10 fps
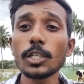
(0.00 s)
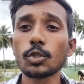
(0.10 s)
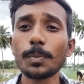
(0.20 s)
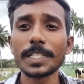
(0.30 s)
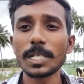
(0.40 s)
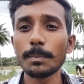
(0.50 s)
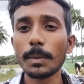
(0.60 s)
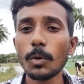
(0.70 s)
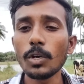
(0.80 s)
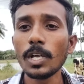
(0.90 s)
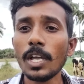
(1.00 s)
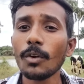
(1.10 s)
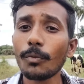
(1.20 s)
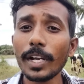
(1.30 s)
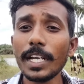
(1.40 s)
వస్తేనే చూపించాం
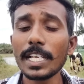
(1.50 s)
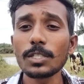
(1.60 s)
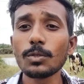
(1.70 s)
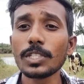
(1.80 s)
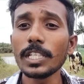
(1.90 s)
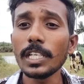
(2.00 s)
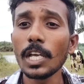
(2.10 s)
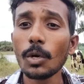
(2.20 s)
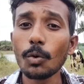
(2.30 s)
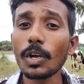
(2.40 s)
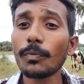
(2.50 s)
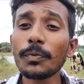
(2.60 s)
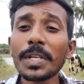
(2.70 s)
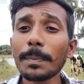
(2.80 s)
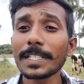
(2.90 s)
మేము ఫైవ్ డేస్ నుంచి
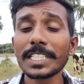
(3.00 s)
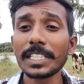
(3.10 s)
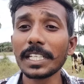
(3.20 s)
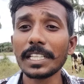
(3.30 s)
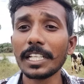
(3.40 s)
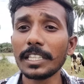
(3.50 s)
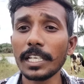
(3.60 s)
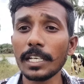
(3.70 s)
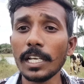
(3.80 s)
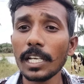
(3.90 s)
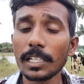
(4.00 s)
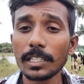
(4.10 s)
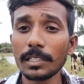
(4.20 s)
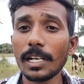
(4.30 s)
ఒక ఫిఫ్టీ పర్సెంట్ తగ్గింది అంతే